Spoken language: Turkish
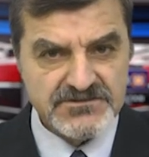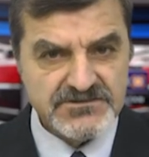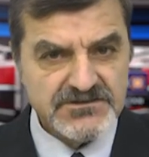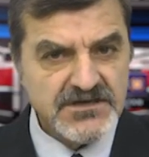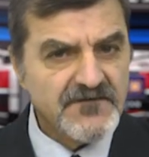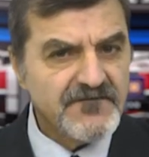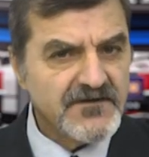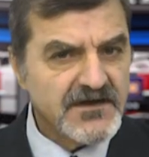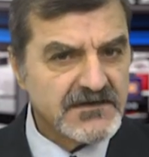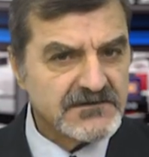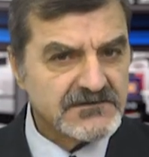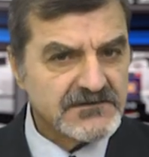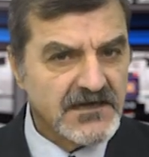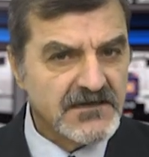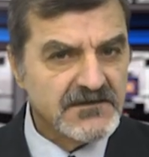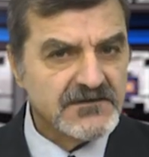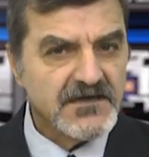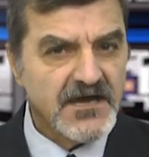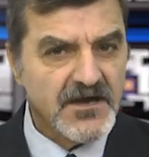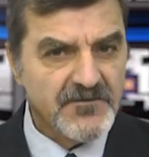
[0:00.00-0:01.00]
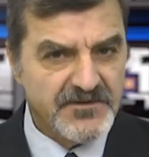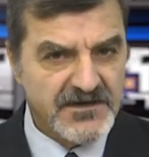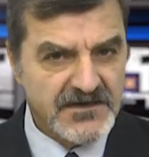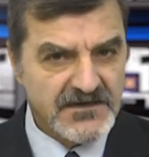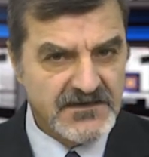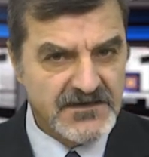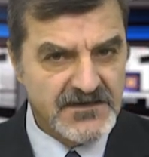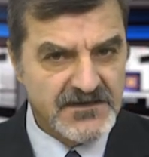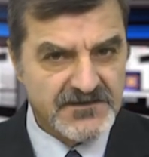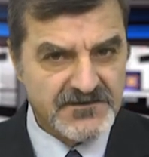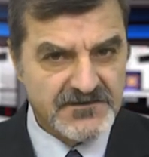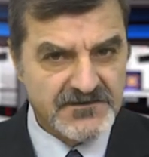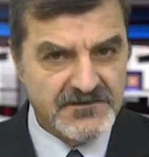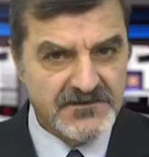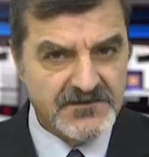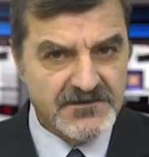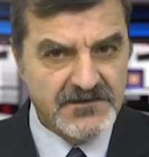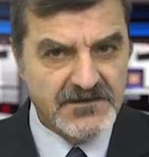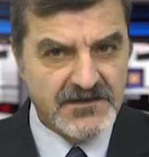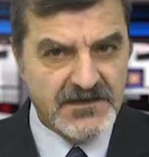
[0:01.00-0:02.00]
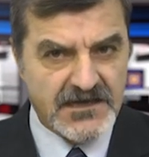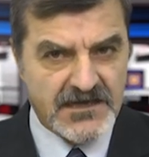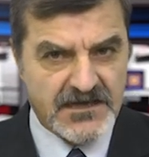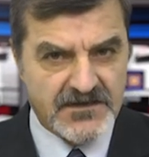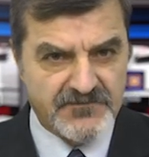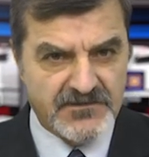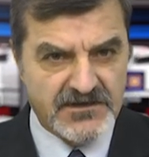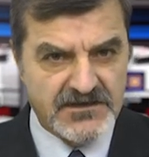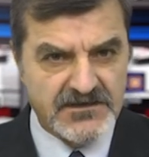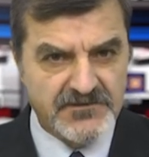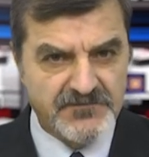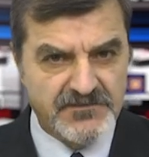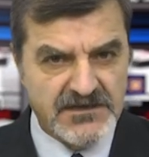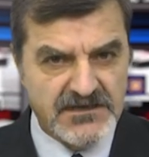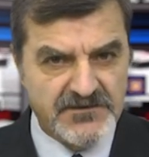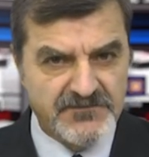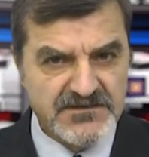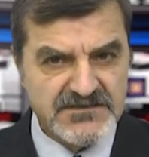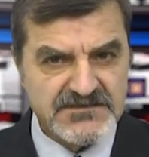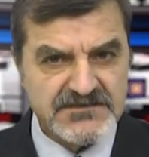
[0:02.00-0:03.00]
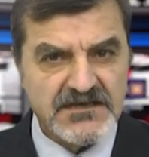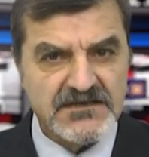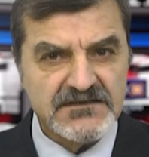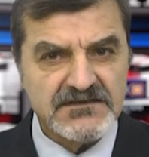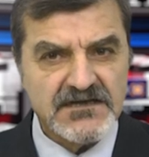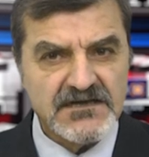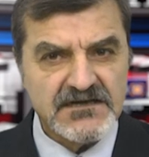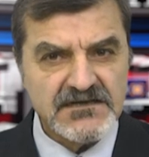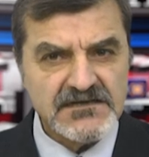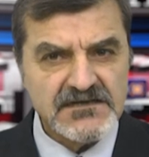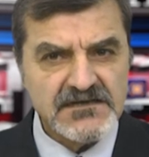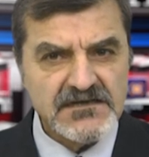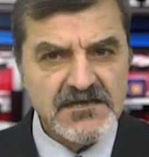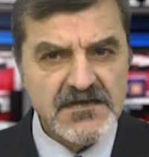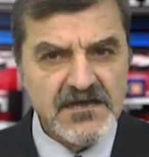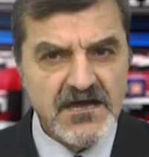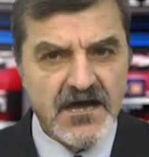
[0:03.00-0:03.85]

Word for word: Cavak'tan haberler. Ermeni bilim insanları